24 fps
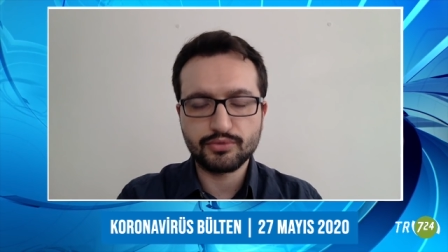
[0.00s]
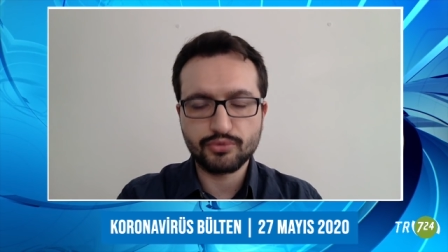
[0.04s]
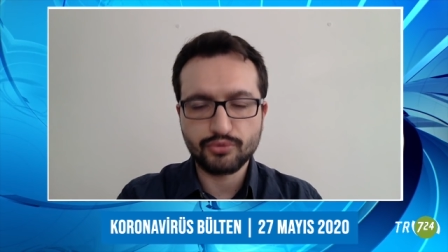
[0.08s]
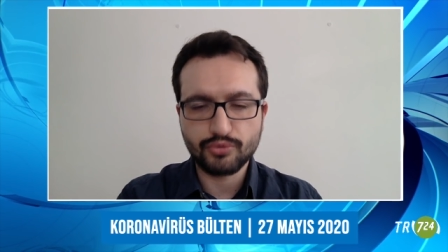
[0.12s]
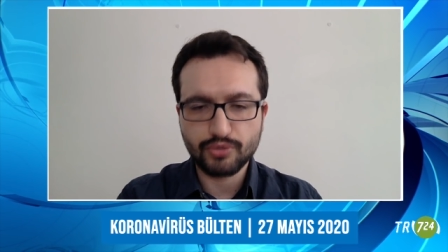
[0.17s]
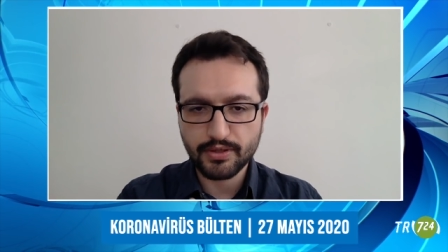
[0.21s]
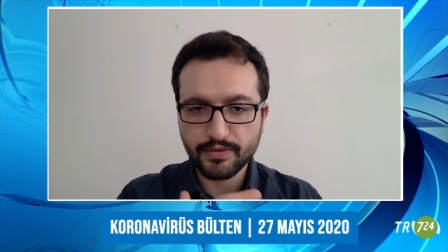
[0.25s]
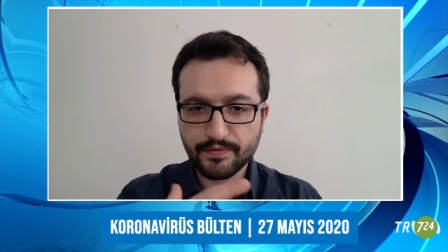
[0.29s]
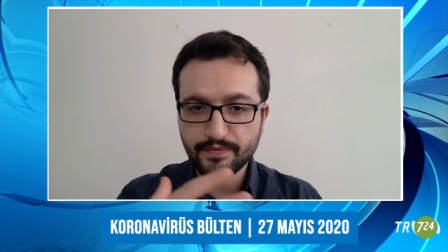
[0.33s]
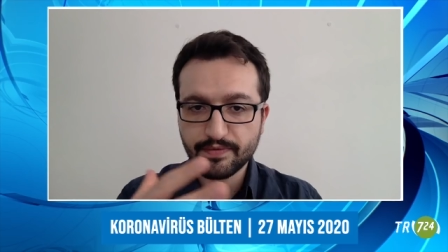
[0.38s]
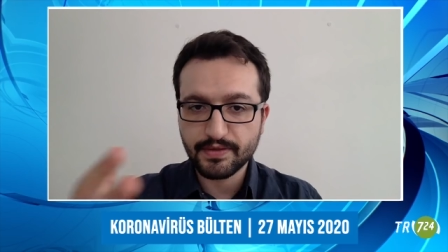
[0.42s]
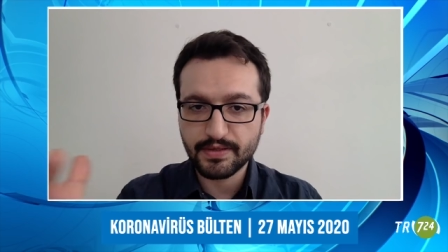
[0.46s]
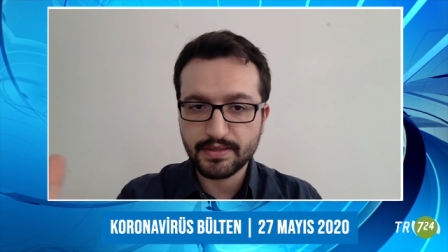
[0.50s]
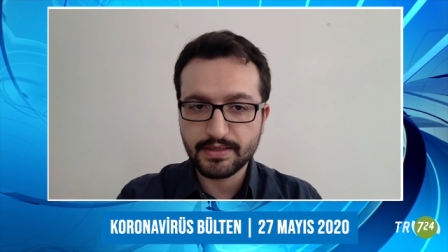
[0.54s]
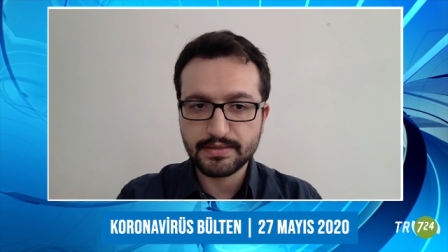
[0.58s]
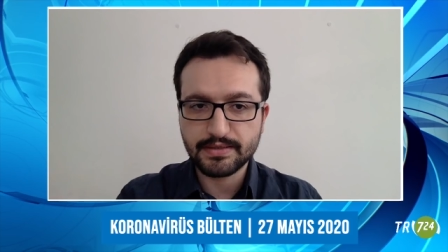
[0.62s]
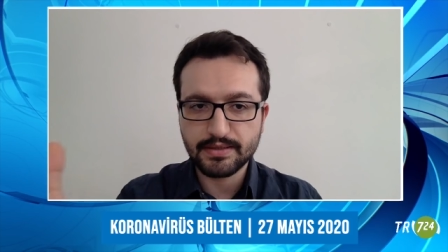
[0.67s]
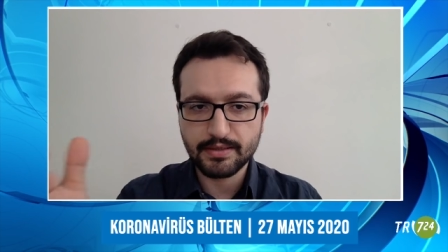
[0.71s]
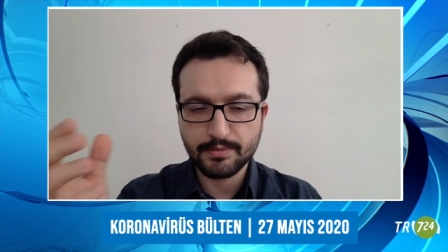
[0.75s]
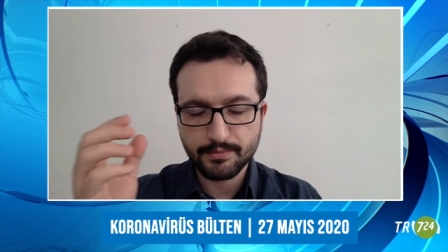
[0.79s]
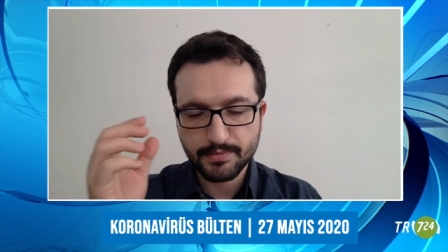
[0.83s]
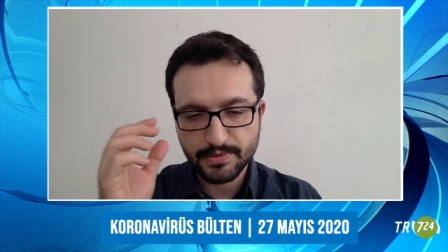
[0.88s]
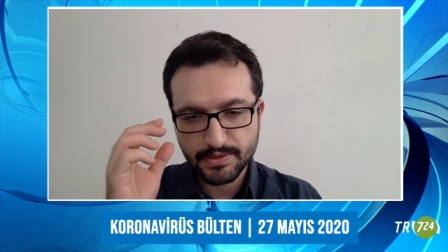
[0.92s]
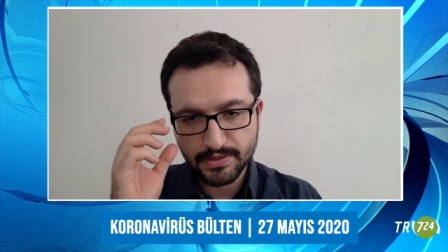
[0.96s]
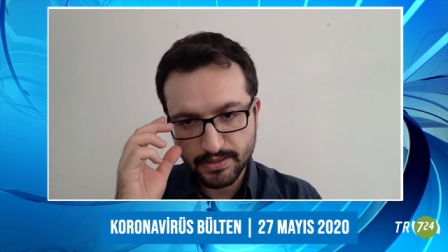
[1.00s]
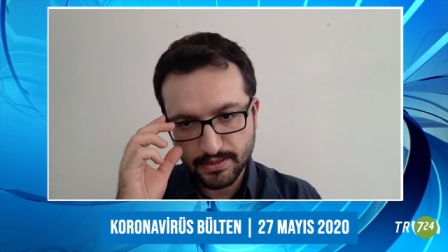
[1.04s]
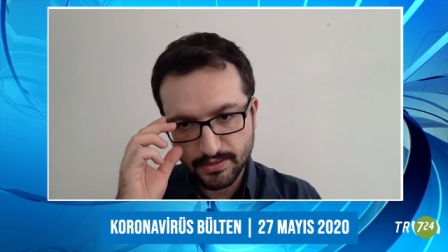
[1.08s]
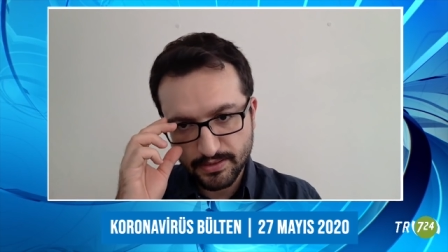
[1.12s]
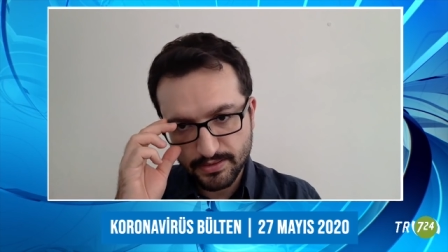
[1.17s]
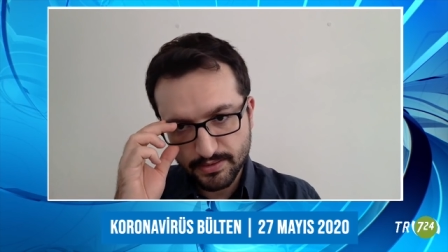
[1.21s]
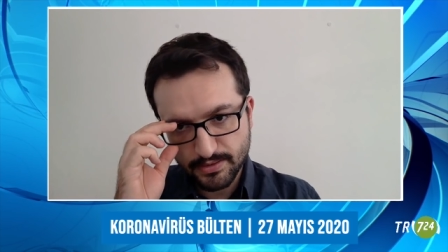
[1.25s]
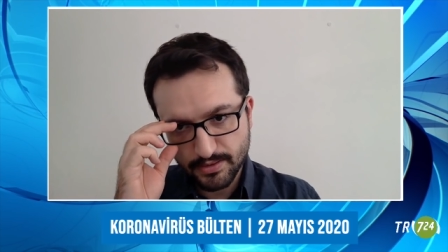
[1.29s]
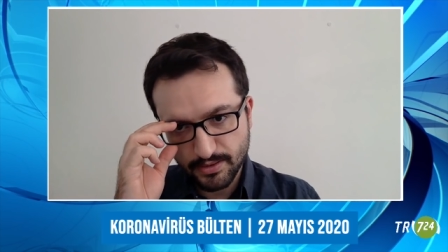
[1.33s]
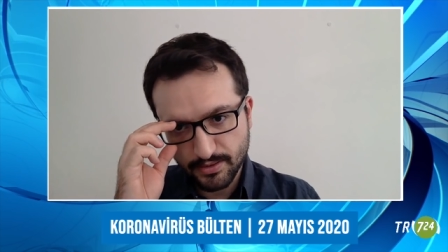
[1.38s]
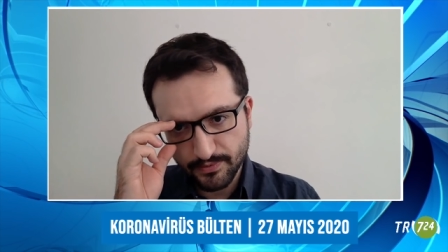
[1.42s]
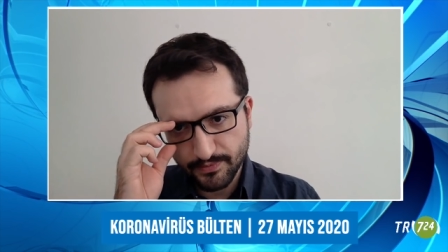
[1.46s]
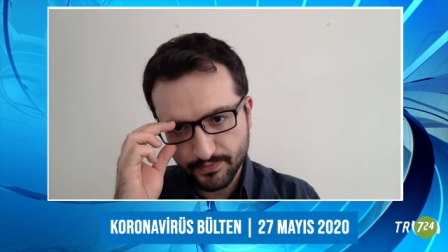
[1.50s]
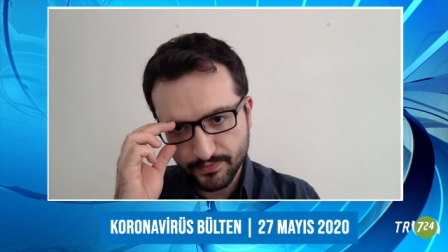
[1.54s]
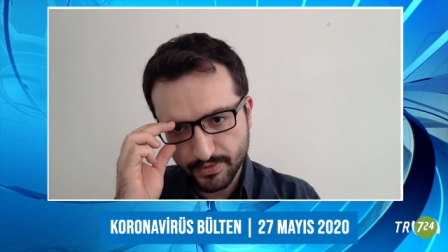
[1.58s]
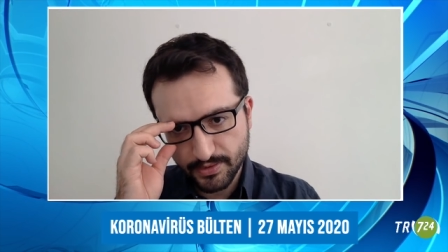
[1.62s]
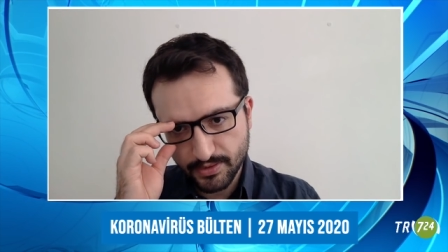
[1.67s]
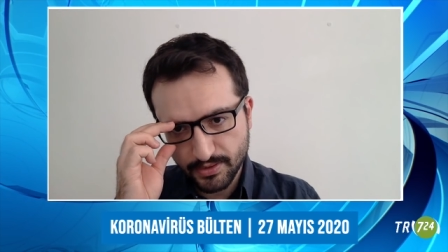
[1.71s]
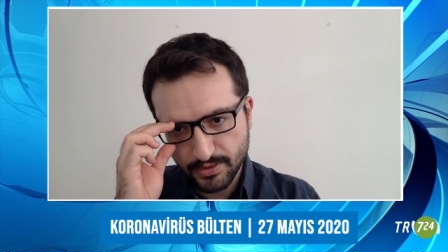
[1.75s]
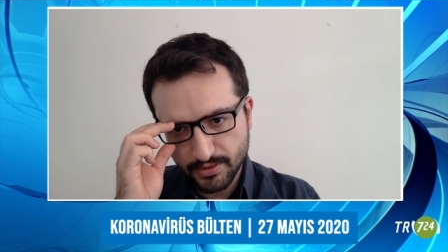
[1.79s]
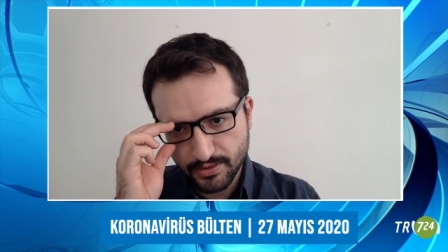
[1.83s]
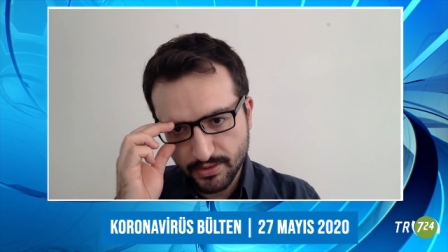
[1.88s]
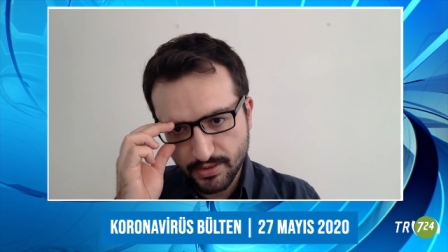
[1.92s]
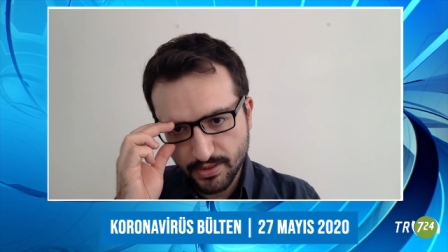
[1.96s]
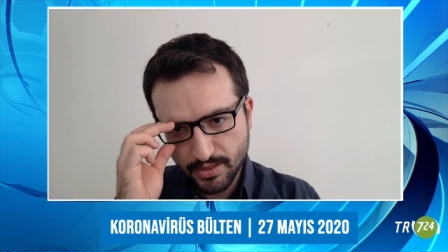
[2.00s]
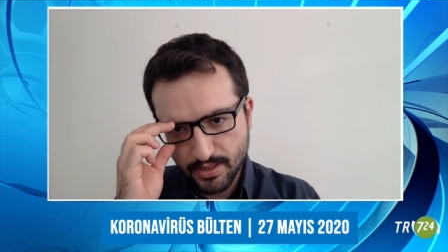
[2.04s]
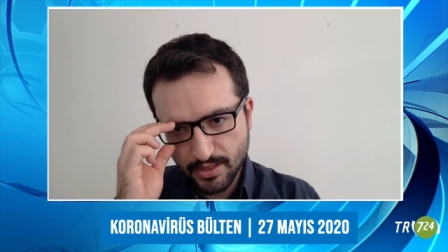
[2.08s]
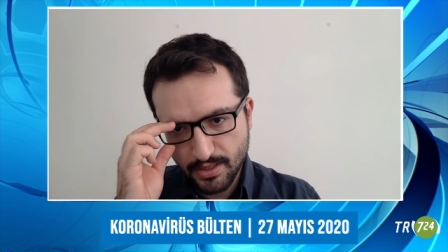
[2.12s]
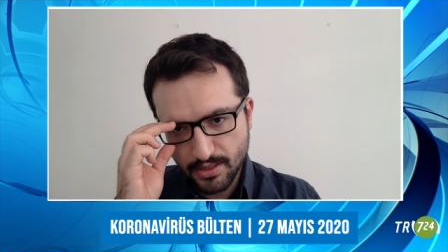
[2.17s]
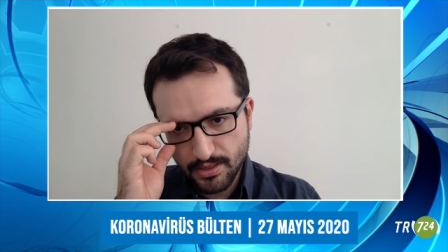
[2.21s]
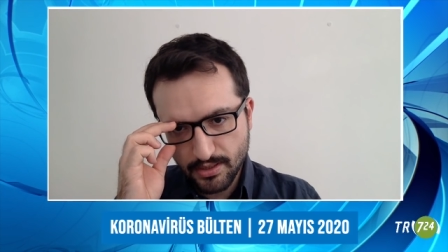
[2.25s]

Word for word: coğrafyalarından bir tanesi Afrika.